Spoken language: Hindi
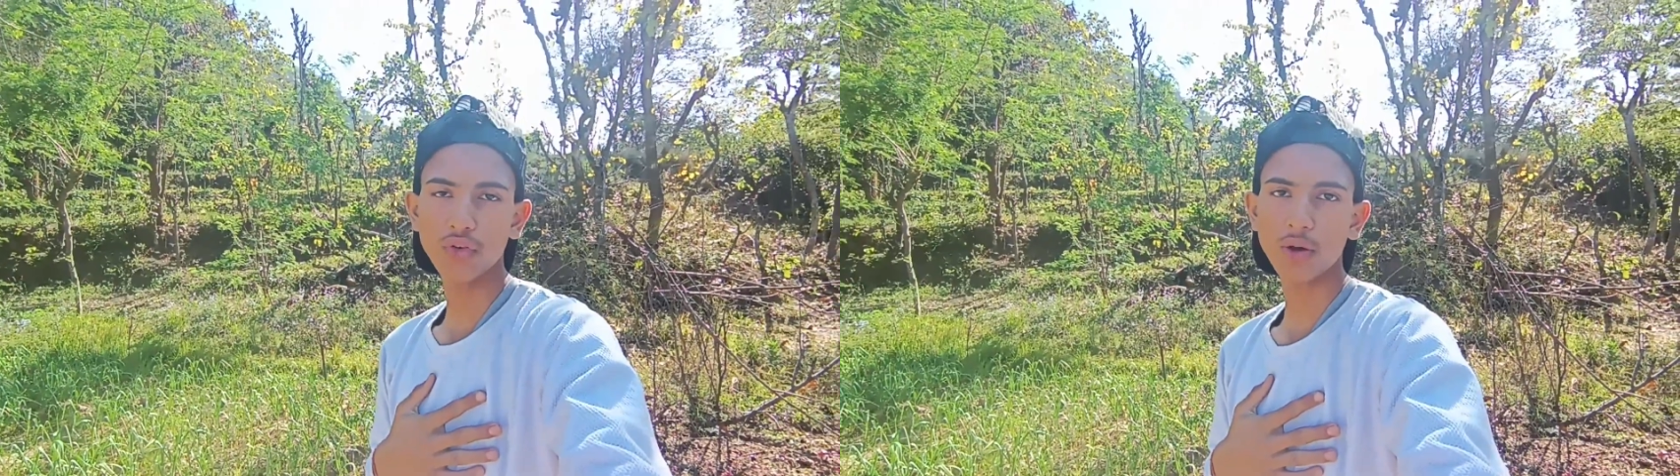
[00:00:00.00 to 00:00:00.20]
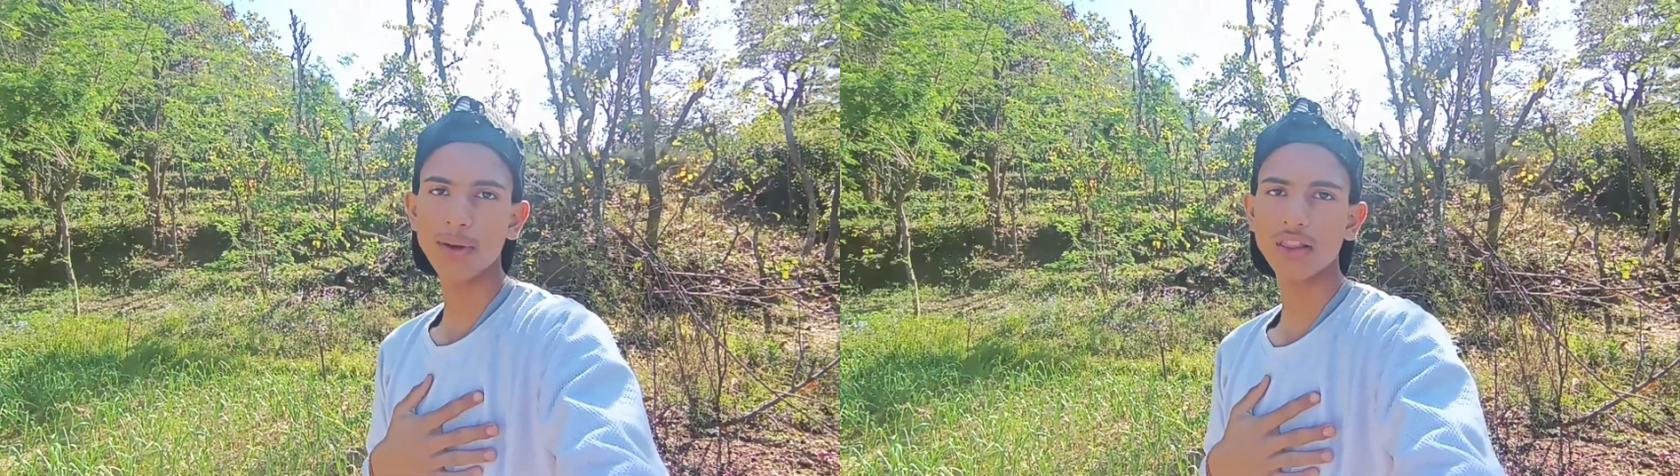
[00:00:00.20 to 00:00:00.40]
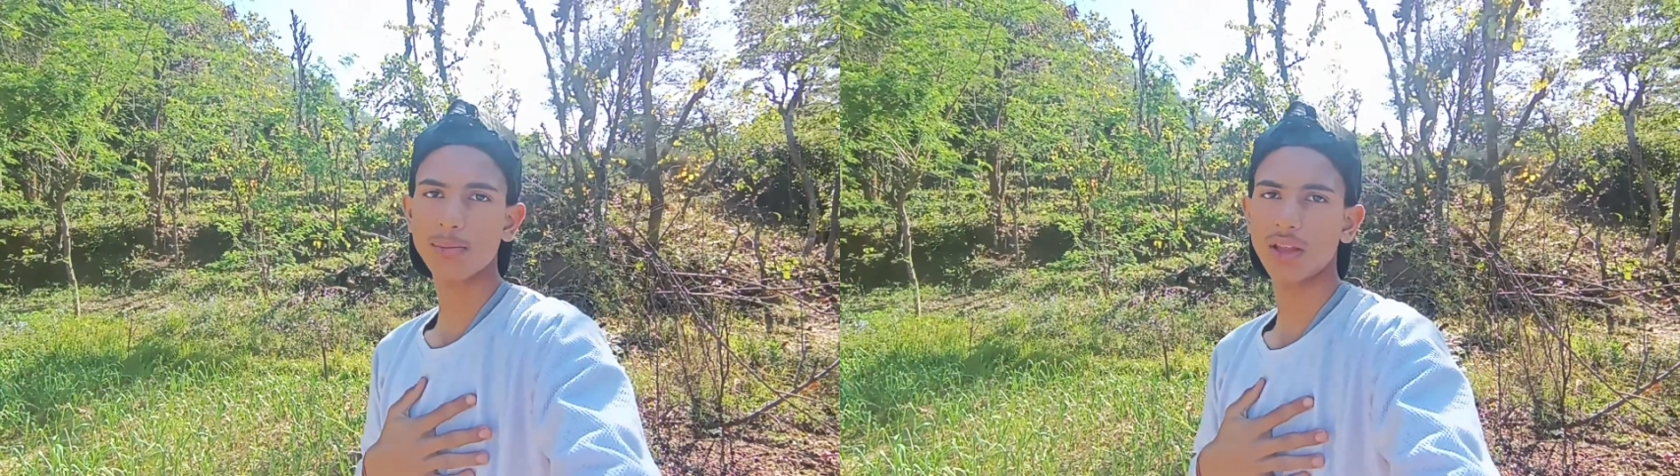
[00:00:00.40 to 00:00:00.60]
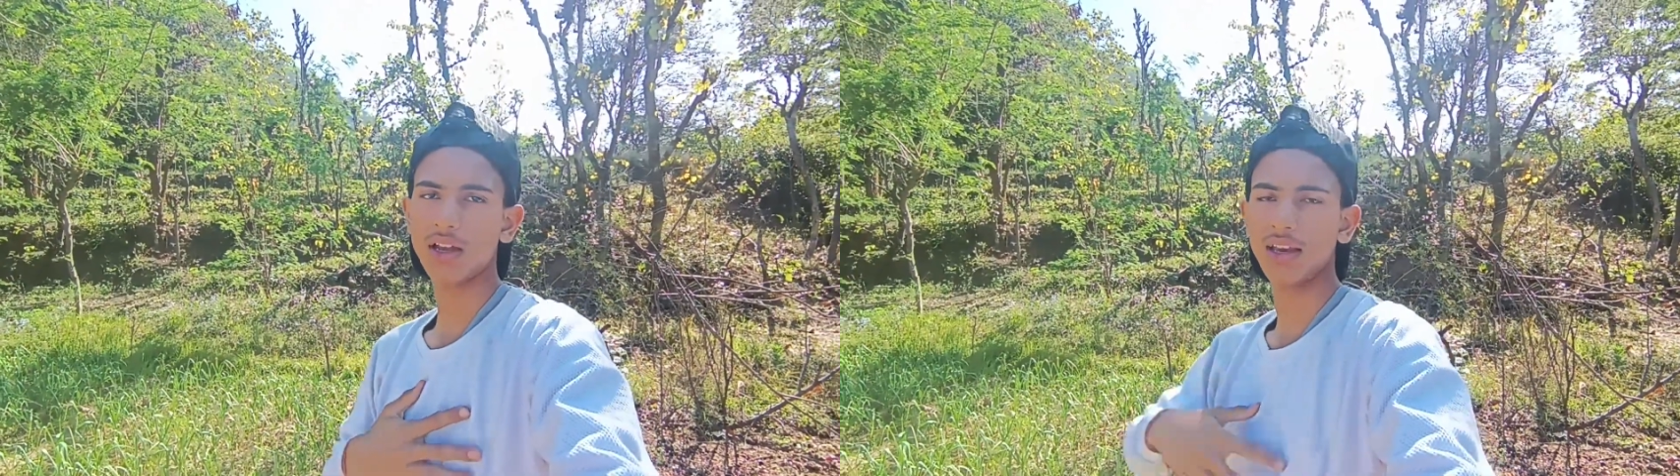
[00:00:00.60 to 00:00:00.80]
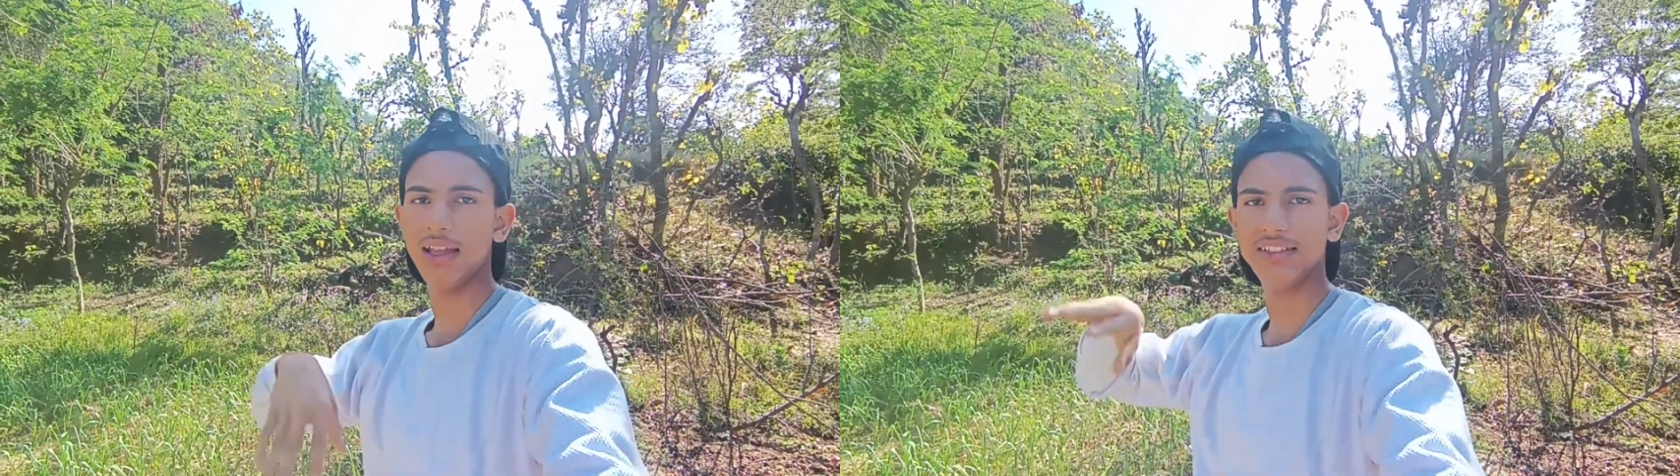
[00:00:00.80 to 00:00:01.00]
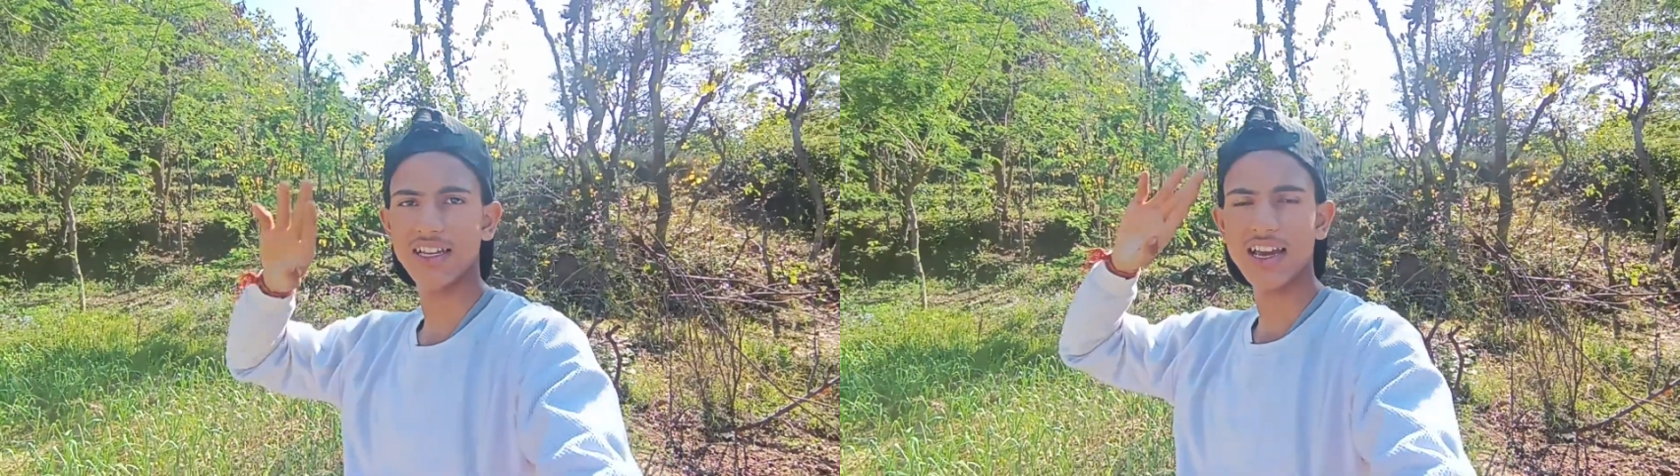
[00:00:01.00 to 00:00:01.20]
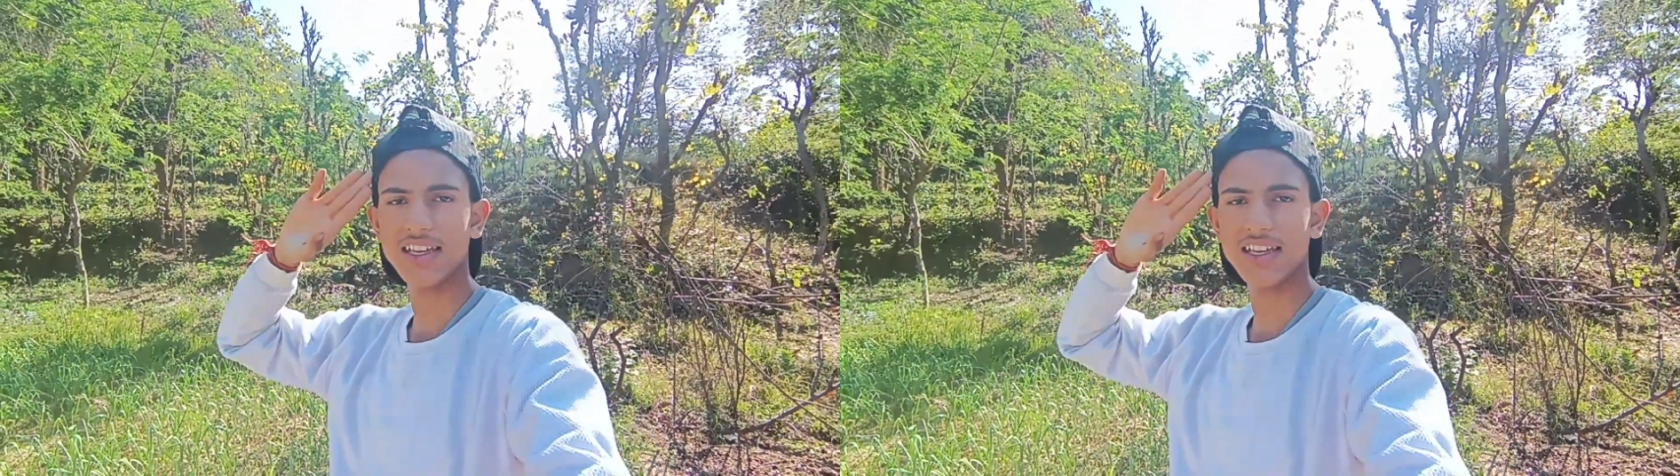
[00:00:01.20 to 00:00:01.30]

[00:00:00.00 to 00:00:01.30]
ब्लॉग में तब तक के लिए जय